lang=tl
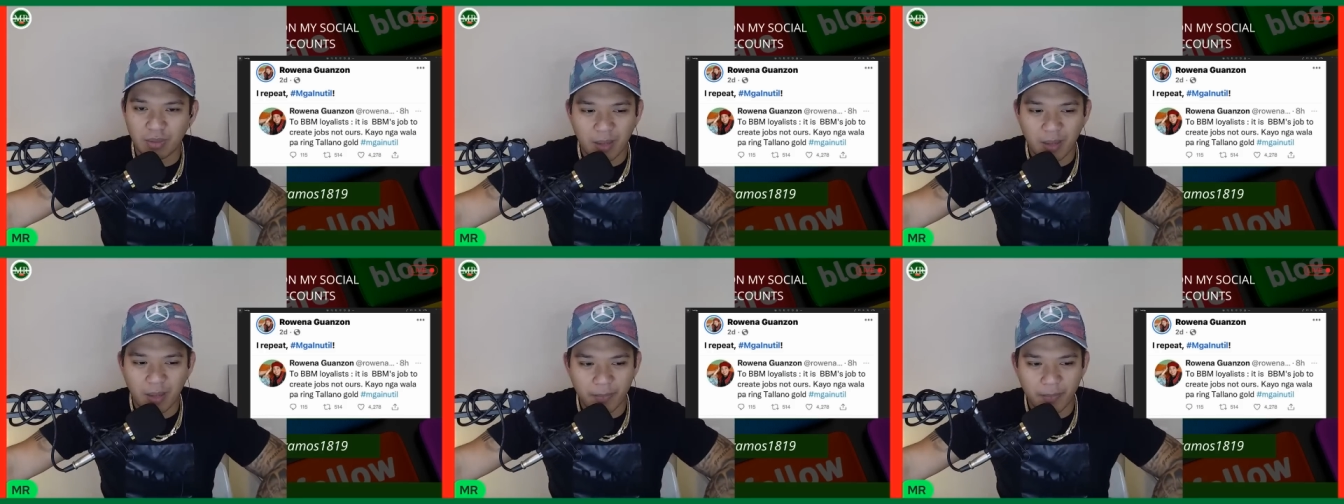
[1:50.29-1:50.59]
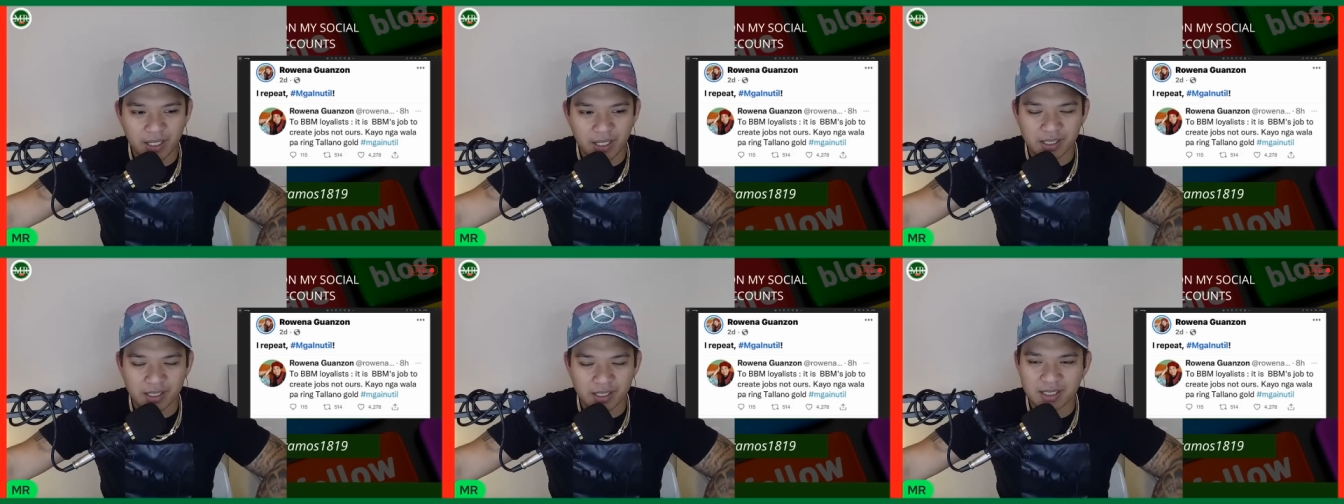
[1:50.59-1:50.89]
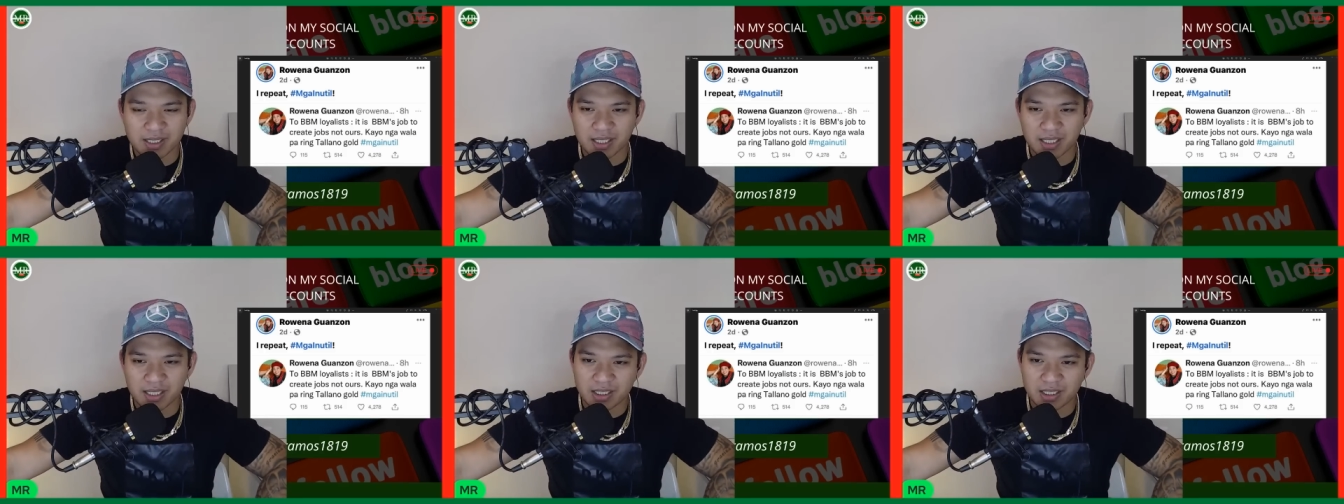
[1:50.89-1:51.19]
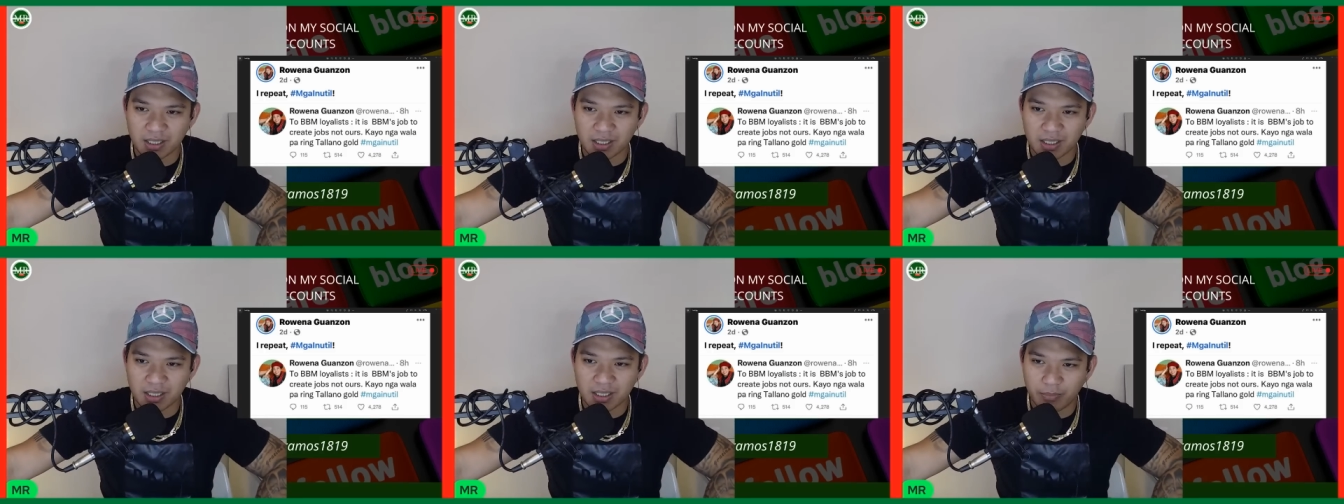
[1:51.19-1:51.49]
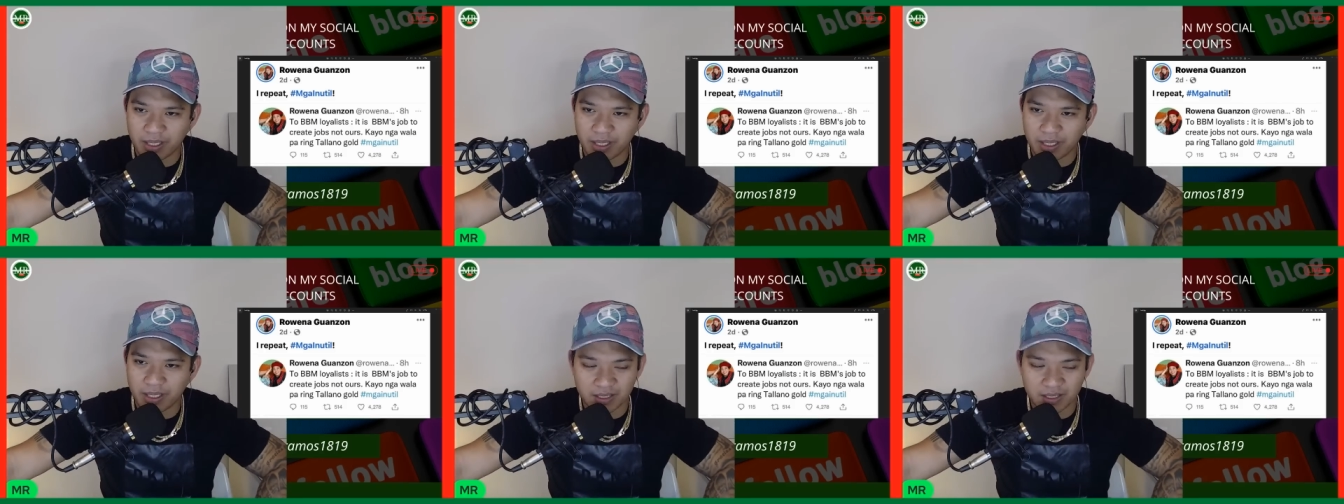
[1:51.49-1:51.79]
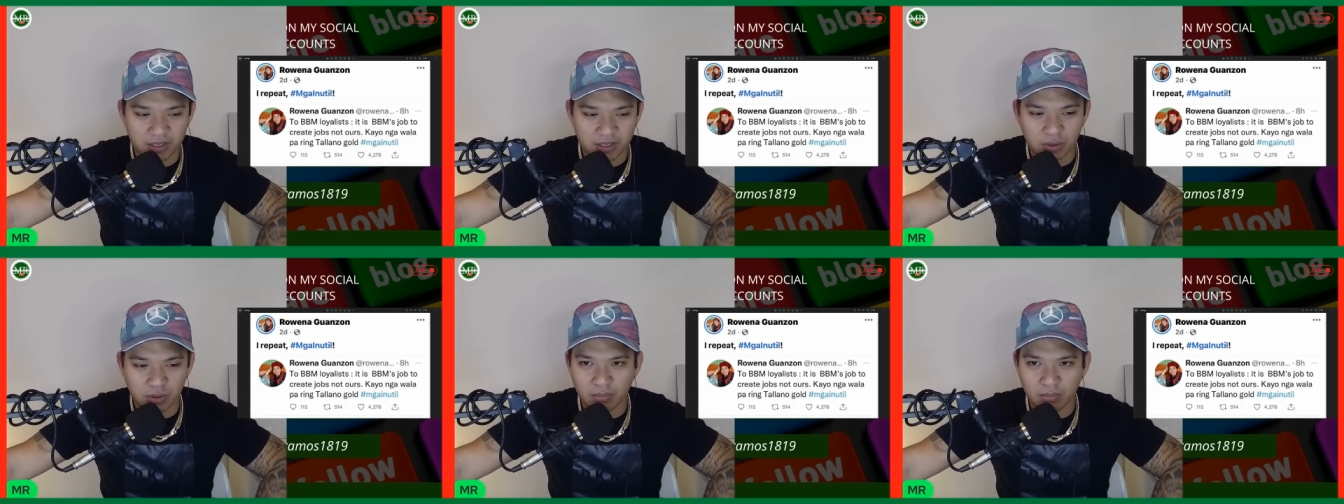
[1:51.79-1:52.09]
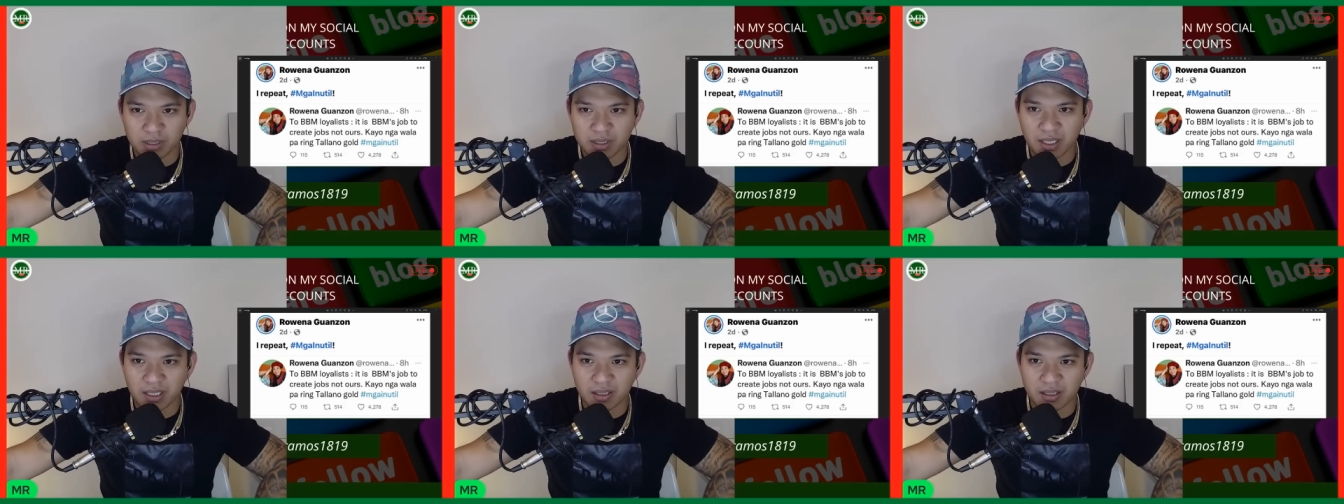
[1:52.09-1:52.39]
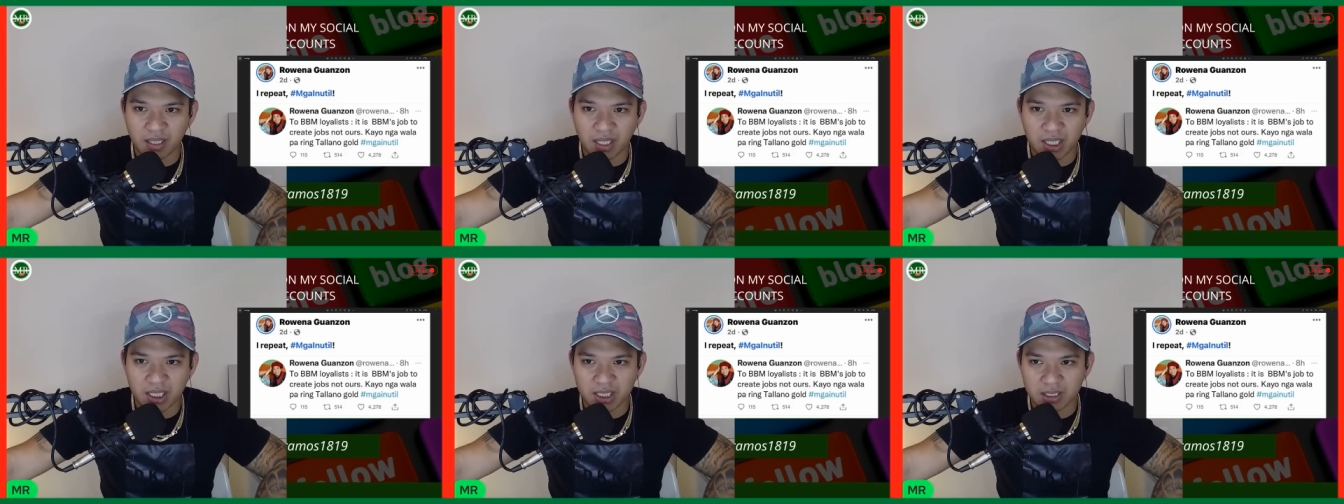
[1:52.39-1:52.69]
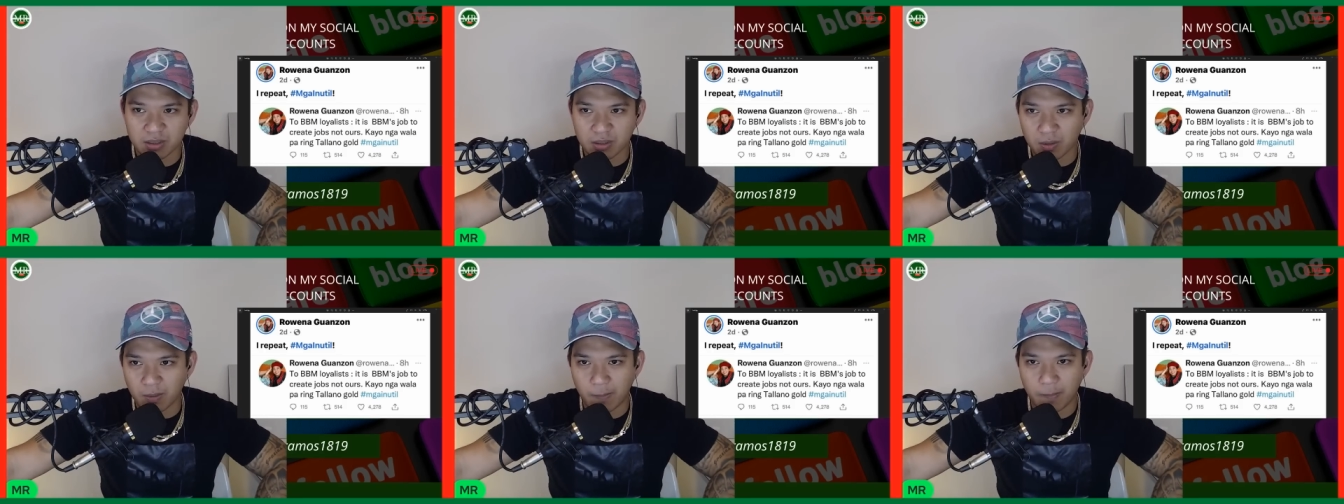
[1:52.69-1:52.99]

pinagsasasabi nitong matanda na to.